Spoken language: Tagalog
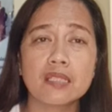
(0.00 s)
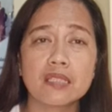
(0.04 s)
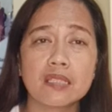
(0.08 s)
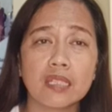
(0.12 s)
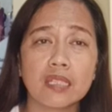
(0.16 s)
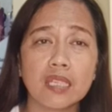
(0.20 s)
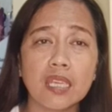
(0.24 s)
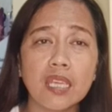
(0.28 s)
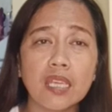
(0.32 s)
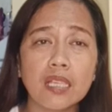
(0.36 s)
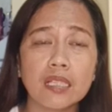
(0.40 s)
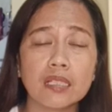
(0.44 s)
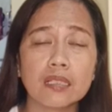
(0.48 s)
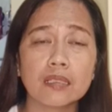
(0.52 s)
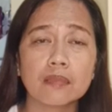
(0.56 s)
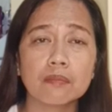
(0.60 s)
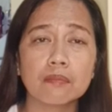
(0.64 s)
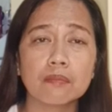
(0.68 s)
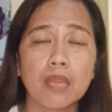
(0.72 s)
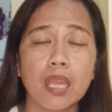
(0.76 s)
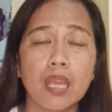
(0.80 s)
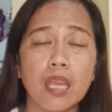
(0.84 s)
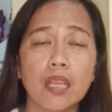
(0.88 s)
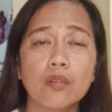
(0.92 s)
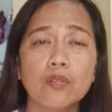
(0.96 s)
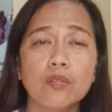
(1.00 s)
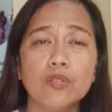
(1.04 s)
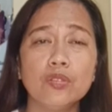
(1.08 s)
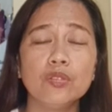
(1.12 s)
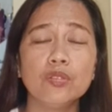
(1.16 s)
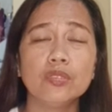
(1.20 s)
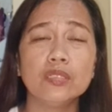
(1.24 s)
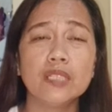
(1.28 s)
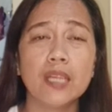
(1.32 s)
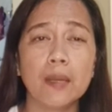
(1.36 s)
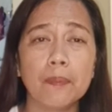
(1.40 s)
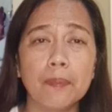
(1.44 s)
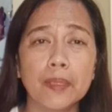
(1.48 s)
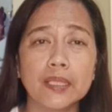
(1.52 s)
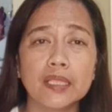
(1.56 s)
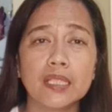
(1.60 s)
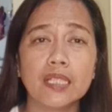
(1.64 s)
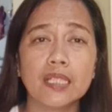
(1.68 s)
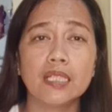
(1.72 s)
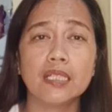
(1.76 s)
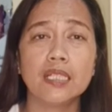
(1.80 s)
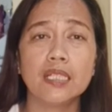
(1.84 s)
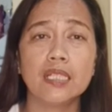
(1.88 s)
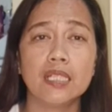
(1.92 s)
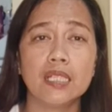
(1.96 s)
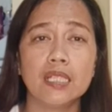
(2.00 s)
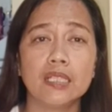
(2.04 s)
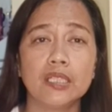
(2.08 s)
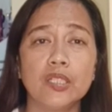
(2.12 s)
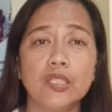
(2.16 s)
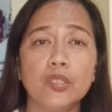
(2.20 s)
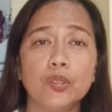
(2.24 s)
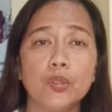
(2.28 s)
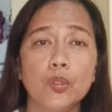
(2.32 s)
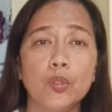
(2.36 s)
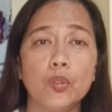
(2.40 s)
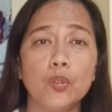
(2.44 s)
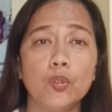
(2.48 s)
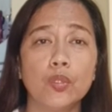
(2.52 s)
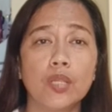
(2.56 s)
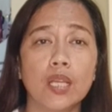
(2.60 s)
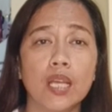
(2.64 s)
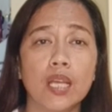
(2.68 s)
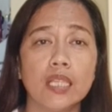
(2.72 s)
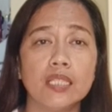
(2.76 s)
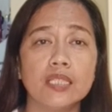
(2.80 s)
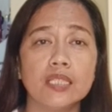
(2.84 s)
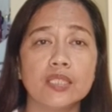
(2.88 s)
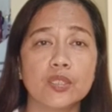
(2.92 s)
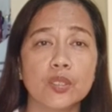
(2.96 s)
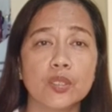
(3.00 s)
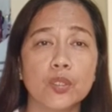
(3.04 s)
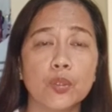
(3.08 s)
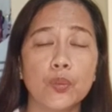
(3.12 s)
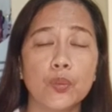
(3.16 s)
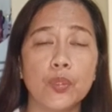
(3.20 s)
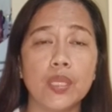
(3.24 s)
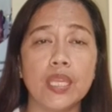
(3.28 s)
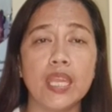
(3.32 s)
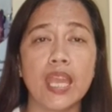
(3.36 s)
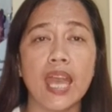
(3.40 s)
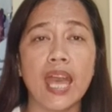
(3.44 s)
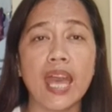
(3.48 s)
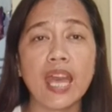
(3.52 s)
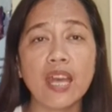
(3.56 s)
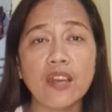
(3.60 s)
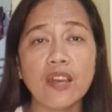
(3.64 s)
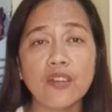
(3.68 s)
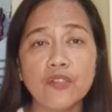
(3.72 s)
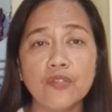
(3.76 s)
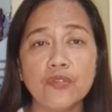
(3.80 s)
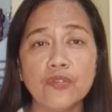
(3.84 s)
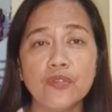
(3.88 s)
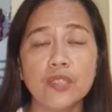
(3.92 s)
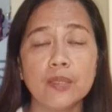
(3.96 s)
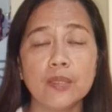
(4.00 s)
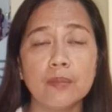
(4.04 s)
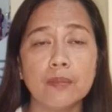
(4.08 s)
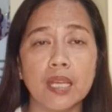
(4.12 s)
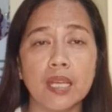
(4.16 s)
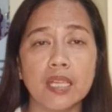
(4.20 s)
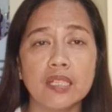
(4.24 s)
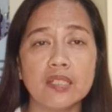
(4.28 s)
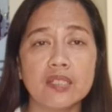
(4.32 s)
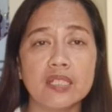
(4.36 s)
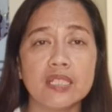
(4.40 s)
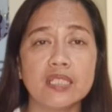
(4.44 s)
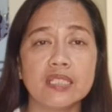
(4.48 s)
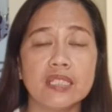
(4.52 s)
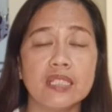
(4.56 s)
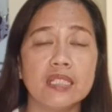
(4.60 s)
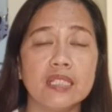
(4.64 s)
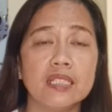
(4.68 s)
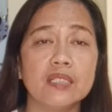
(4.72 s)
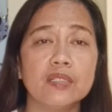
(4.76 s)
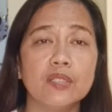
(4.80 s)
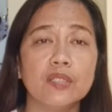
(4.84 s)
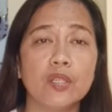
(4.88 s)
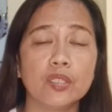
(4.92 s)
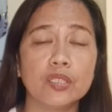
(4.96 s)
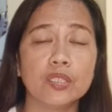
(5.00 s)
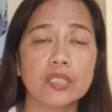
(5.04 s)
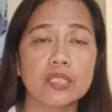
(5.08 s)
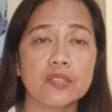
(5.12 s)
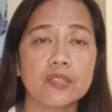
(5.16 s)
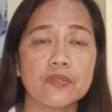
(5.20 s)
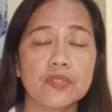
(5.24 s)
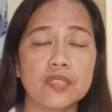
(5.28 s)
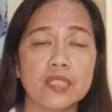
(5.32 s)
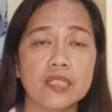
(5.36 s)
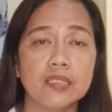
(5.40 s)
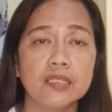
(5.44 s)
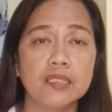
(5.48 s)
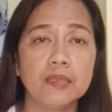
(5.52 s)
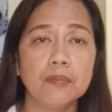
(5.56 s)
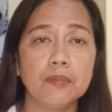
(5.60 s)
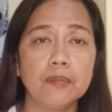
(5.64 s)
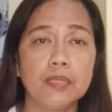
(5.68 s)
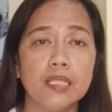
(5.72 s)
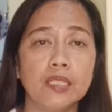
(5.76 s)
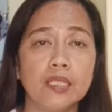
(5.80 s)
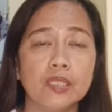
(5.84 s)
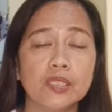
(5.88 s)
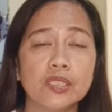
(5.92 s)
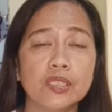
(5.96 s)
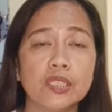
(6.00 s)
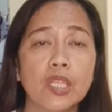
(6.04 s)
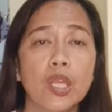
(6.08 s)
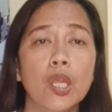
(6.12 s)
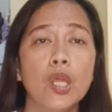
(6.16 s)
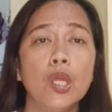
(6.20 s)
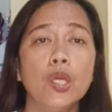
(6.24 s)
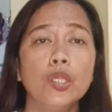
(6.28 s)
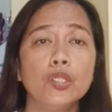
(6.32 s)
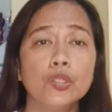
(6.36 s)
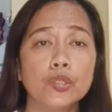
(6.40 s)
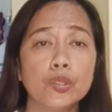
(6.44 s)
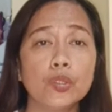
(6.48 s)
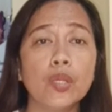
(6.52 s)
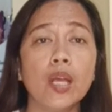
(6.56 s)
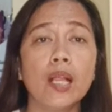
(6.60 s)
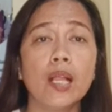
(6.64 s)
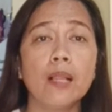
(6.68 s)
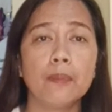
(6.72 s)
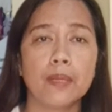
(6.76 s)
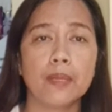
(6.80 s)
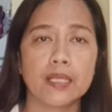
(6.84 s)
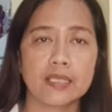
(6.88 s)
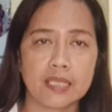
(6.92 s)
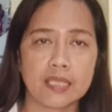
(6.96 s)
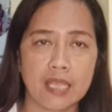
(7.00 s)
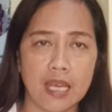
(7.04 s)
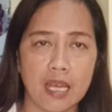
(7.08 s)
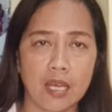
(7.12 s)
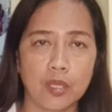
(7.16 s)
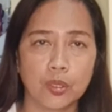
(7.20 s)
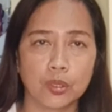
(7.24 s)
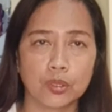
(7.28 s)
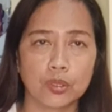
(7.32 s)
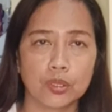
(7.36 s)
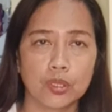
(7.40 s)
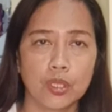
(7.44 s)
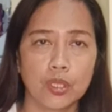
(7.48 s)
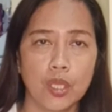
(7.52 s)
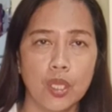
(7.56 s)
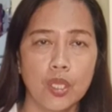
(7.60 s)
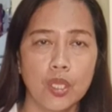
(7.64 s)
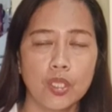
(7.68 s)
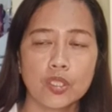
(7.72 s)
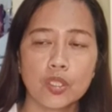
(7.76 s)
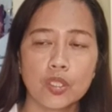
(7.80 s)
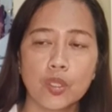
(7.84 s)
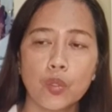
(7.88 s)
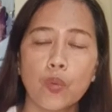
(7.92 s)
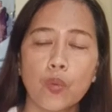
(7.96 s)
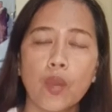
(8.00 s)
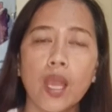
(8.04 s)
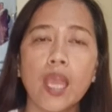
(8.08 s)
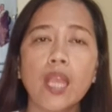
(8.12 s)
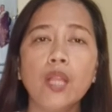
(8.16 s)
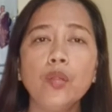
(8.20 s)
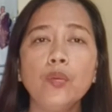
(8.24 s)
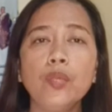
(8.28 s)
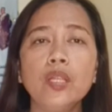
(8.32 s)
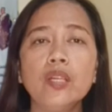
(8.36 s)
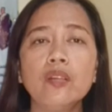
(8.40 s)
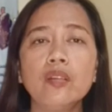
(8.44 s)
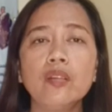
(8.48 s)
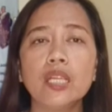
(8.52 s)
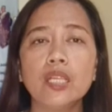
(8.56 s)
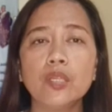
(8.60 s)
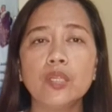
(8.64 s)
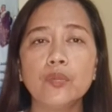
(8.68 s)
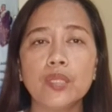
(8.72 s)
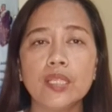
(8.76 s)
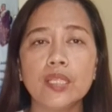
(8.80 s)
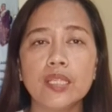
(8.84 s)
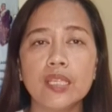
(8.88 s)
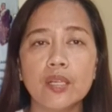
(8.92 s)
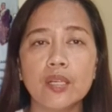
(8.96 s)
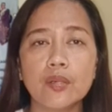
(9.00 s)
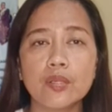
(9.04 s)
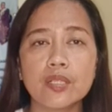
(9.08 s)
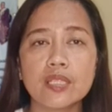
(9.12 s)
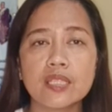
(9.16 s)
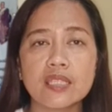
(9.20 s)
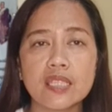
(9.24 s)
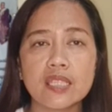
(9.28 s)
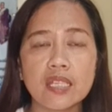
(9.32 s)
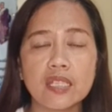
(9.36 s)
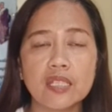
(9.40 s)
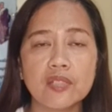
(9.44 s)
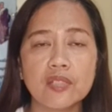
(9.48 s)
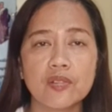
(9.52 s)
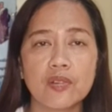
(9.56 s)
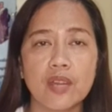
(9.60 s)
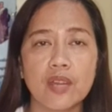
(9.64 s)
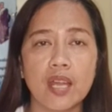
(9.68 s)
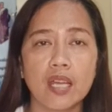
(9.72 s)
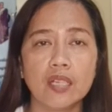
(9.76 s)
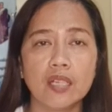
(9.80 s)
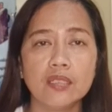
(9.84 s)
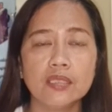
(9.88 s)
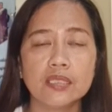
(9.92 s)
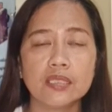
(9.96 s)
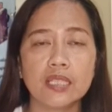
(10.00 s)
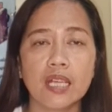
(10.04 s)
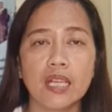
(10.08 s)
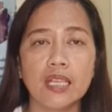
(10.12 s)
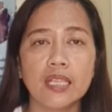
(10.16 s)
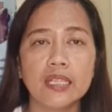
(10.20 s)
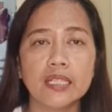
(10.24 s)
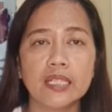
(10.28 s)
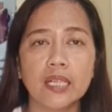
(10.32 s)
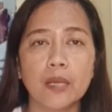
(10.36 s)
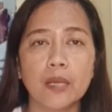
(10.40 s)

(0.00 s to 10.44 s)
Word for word: sakit. Meron yung dapat talaga nating tulungan. So, we have the Madres and the Daughters of St. Camillus to help us out. So, while we run with our second round sa Alay